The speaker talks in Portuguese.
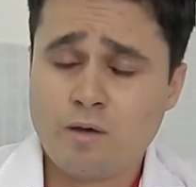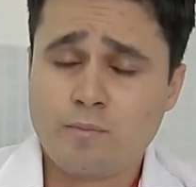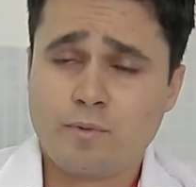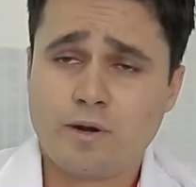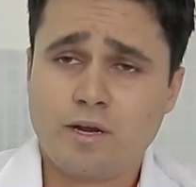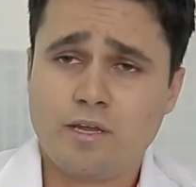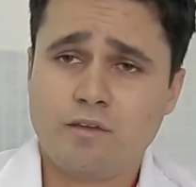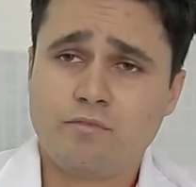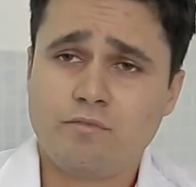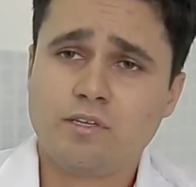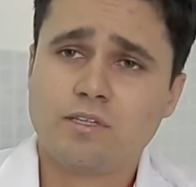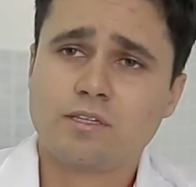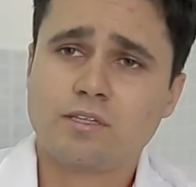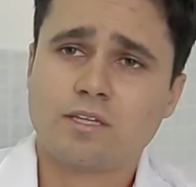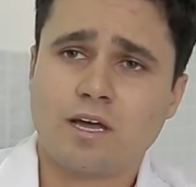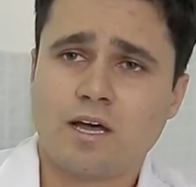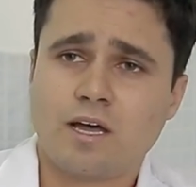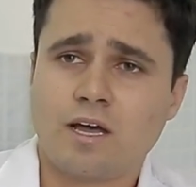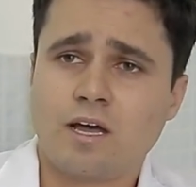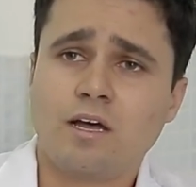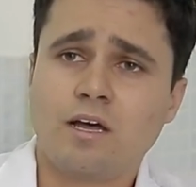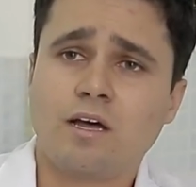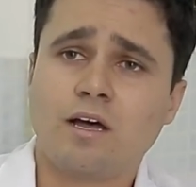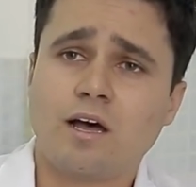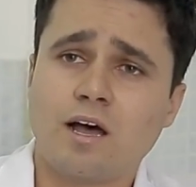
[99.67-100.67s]
Para
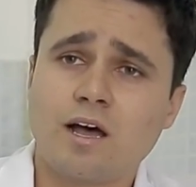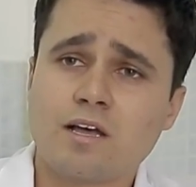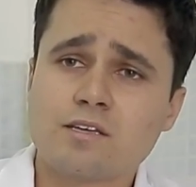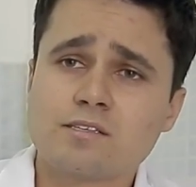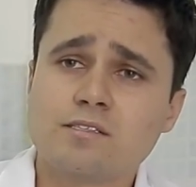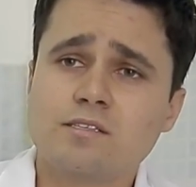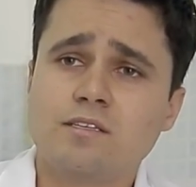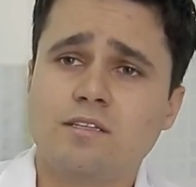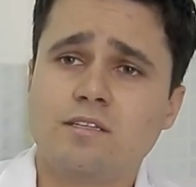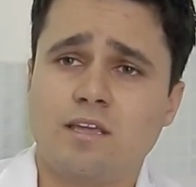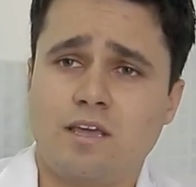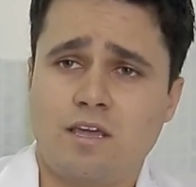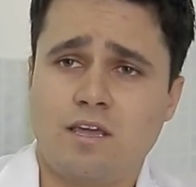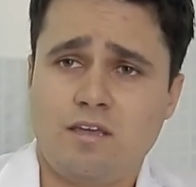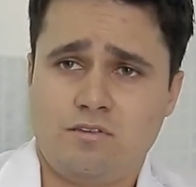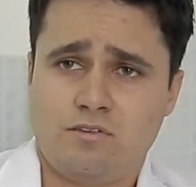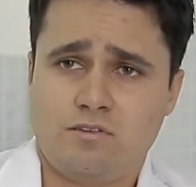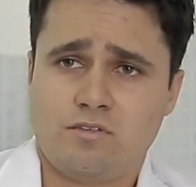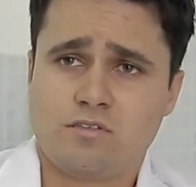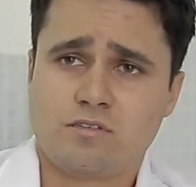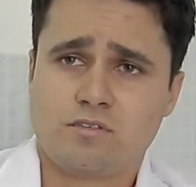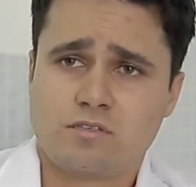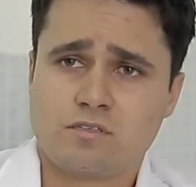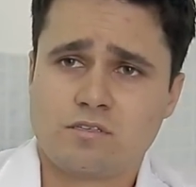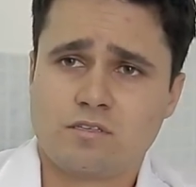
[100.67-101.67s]
evitar
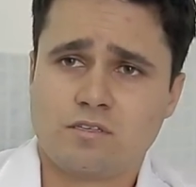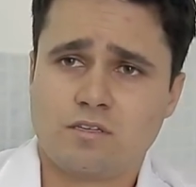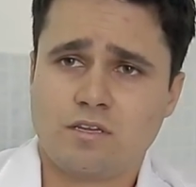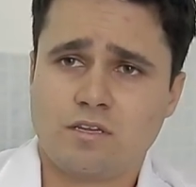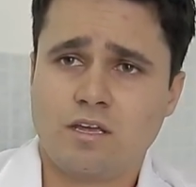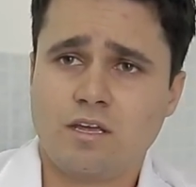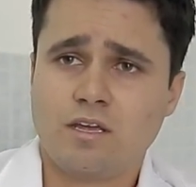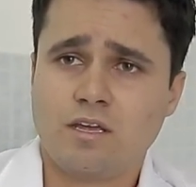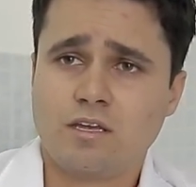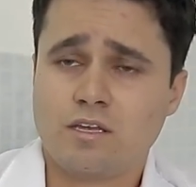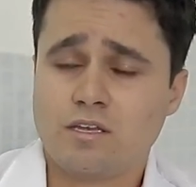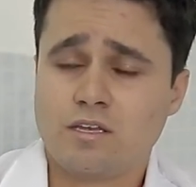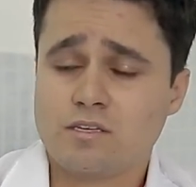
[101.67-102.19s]
acidentes, né?